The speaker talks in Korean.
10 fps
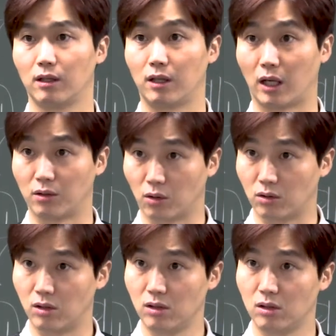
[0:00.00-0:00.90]
내가
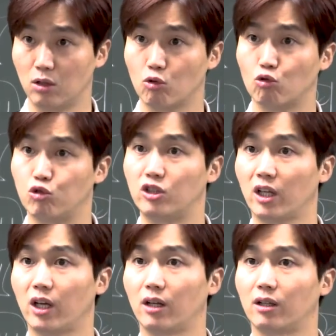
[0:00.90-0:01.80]
너를
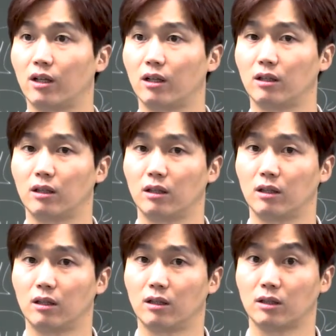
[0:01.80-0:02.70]
굳세게 하리라.
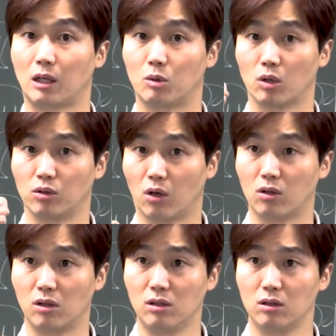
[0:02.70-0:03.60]
참으로
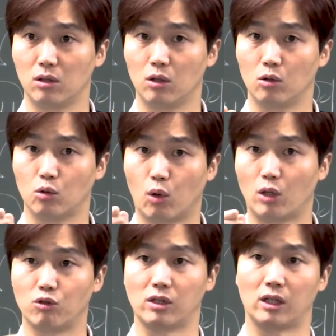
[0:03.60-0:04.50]
너를
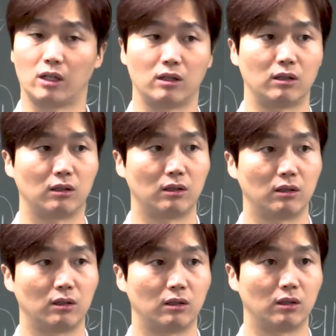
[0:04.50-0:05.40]
도와주리라.
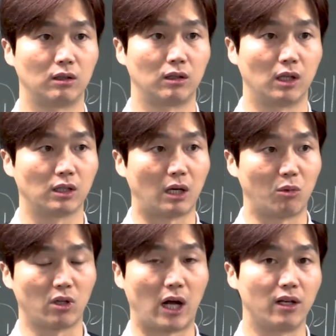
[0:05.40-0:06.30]

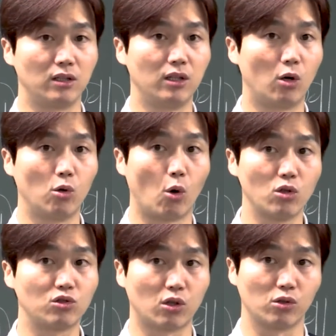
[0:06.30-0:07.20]
참으로 나의 의로운
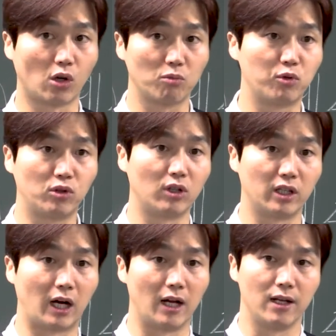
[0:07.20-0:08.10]
오른손으로 너를
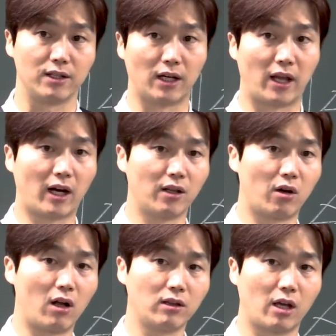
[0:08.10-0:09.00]
붙들리라. 야, 내가
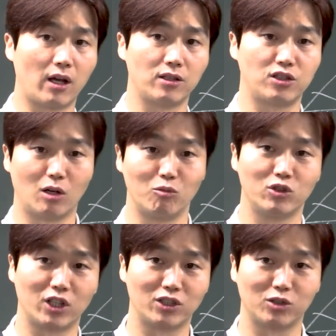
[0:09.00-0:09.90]
너한테 시험
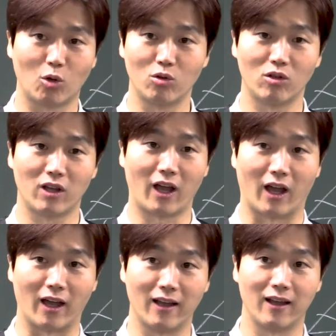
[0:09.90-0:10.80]
문제지
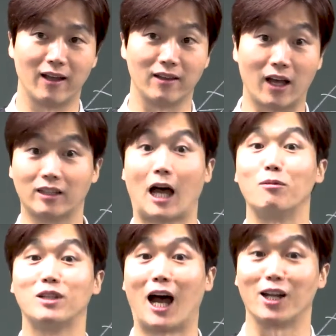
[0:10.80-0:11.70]
줬는데 내가
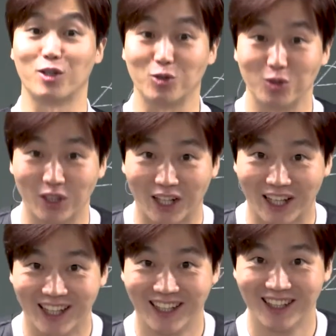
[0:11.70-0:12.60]
답을 다 가르쳐 줄게.
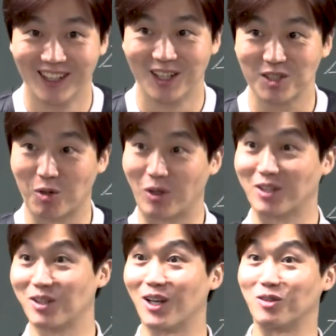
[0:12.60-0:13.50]

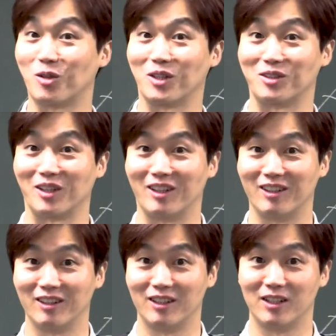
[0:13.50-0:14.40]
좋겠어요, 안 좋겠어요?
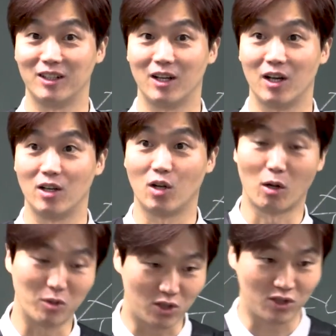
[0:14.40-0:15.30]

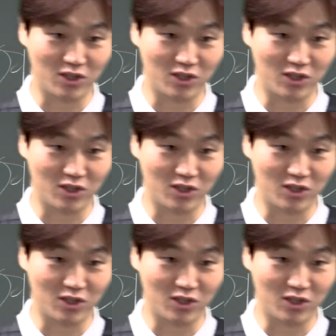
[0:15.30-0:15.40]
여러분